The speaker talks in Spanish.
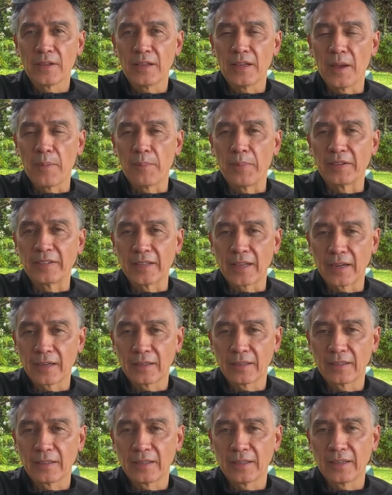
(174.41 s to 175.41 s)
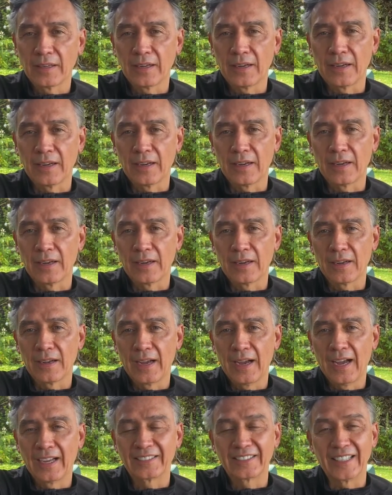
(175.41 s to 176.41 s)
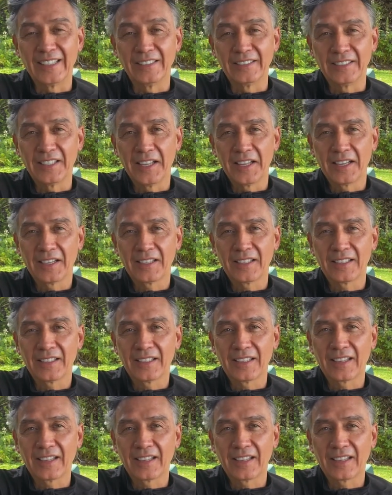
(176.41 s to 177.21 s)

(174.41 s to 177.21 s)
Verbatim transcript: y empezar eh, a sentir